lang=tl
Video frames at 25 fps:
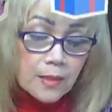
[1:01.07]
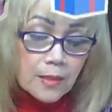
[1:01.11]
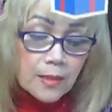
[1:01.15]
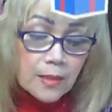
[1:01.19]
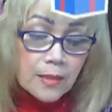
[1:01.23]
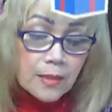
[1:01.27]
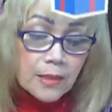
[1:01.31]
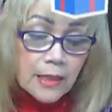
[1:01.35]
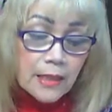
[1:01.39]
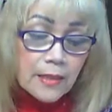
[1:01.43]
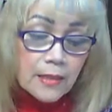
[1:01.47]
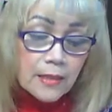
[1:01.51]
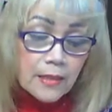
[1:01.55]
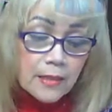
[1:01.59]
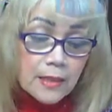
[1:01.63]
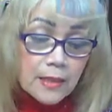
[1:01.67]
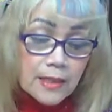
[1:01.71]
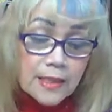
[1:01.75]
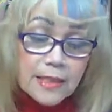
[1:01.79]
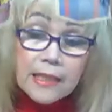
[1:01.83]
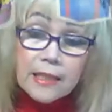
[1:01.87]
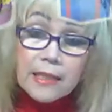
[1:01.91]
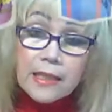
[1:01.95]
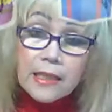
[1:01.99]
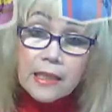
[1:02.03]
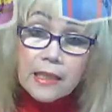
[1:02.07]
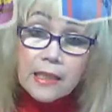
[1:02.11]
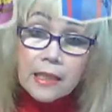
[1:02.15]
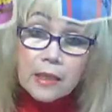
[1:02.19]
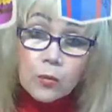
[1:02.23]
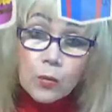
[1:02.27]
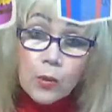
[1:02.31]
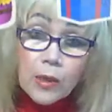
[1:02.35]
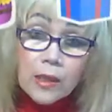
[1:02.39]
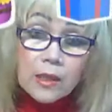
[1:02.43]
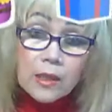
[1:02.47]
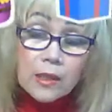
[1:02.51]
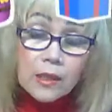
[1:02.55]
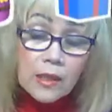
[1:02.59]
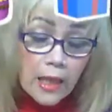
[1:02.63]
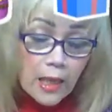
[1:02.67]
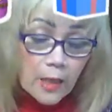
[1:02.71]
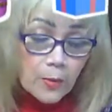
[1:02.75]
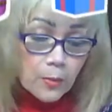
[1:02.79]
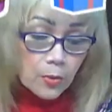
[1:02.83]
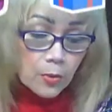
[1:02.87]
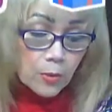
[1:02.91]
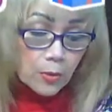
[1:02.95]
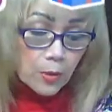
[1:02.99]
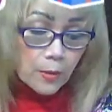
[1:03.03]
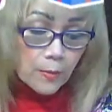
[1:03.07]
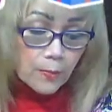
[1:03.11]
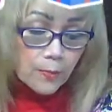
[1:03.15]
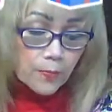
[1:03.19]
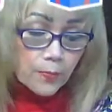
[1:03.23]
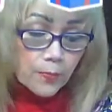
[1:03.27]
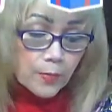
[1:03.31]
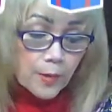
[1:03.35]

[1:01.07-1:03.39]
sit, sitting in one table,